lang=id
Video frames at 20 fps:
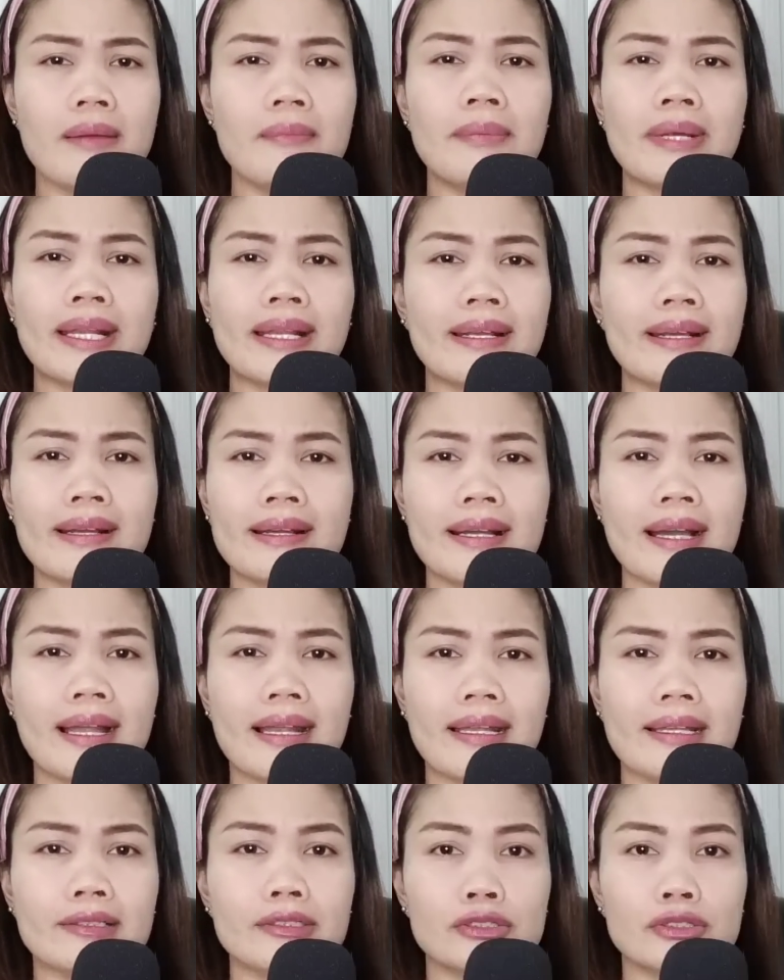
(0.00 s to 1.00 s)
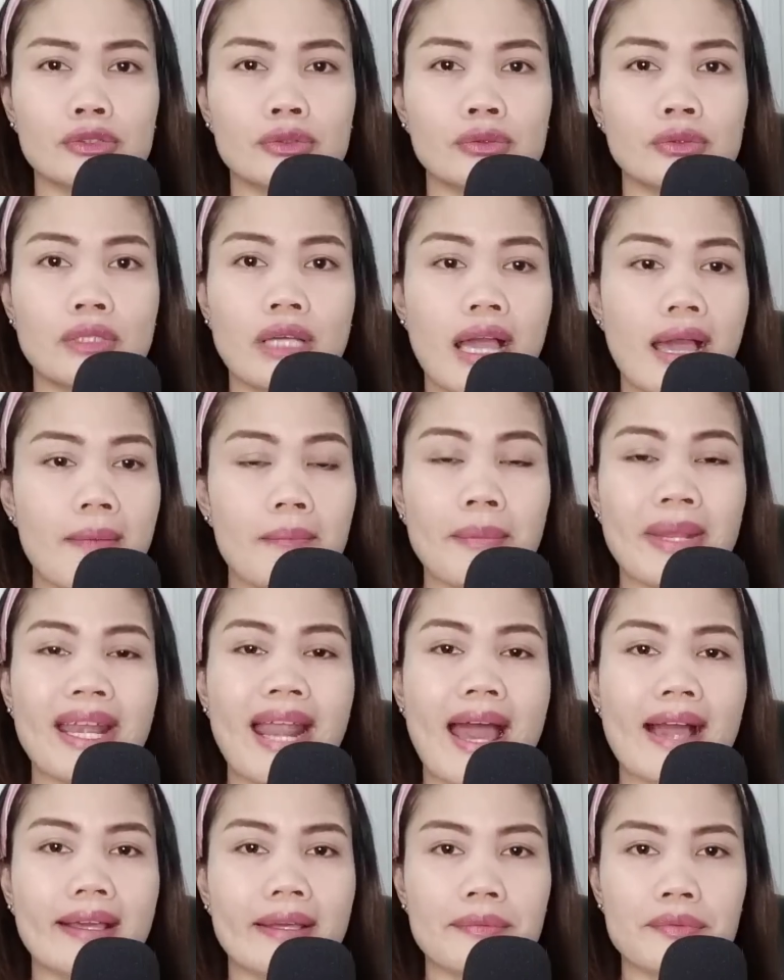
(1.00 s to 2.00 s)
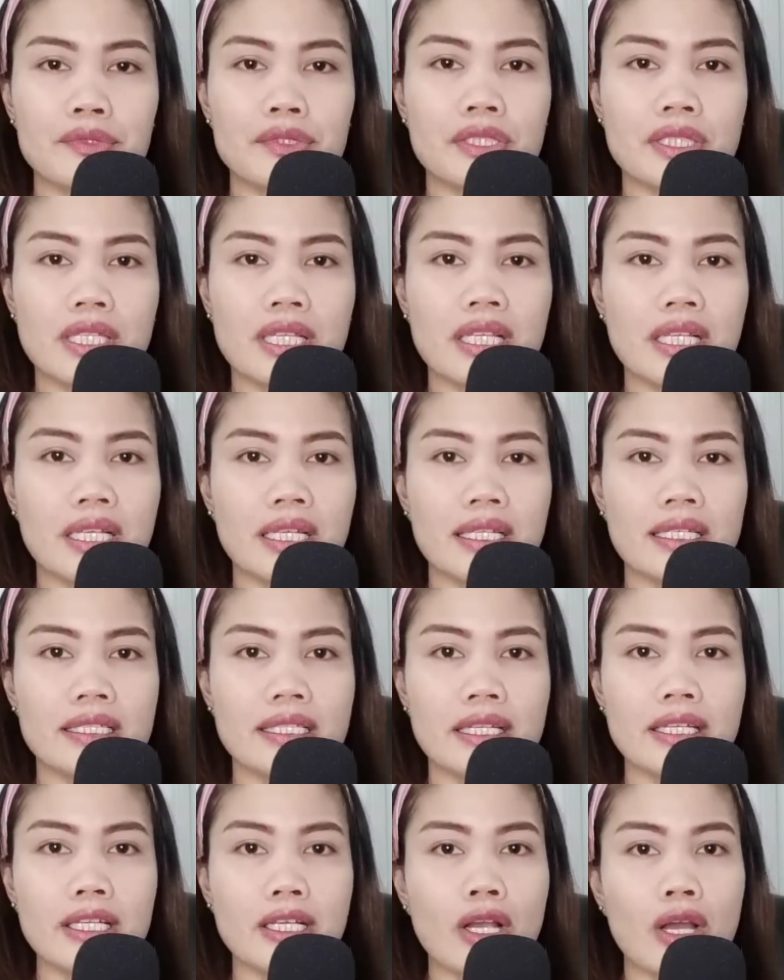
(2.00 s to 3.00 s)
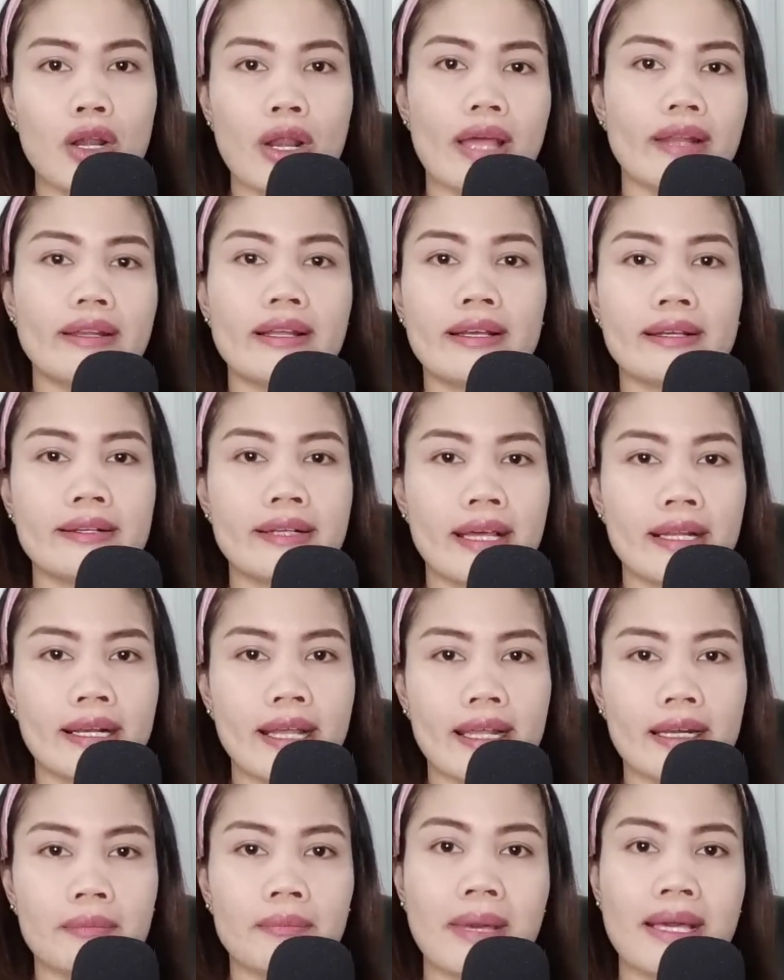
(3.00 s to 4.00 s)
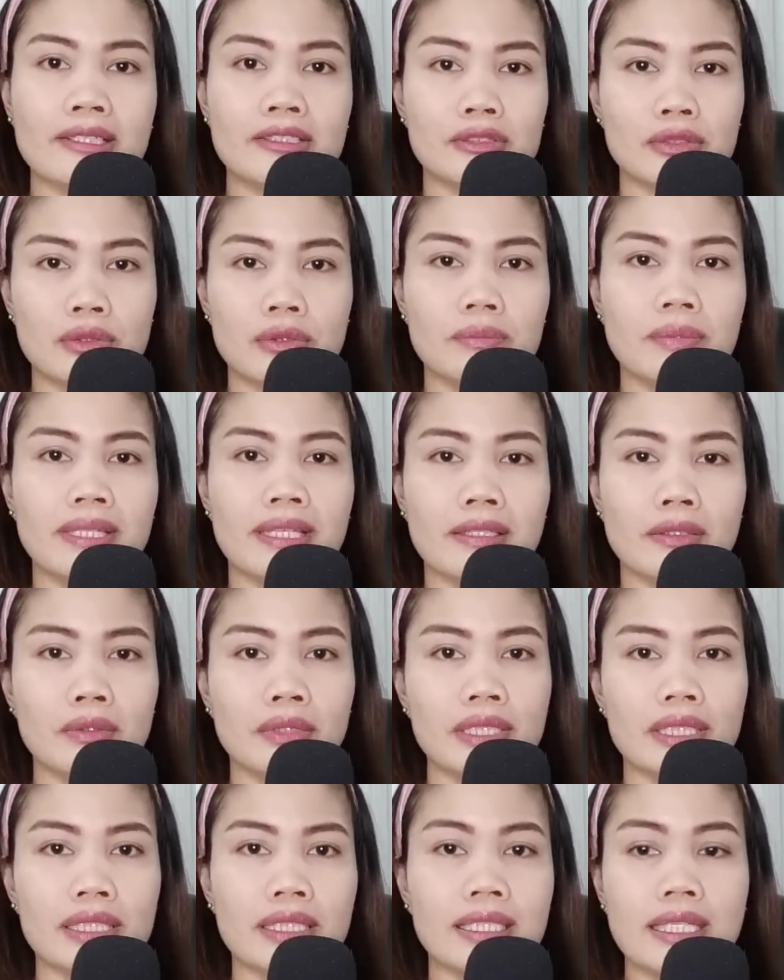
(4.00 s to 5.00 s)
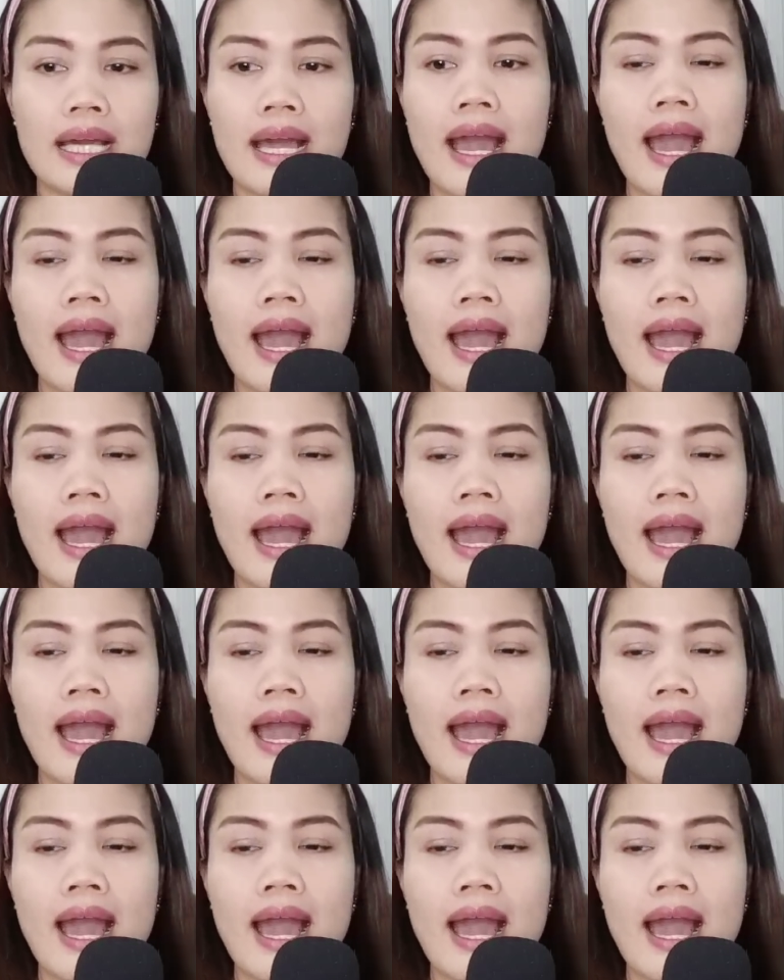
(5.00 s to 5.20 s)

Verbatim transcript: mereka nggak langsung main hakim sendiri jadi kalau ada kendaraan masuk begitu ke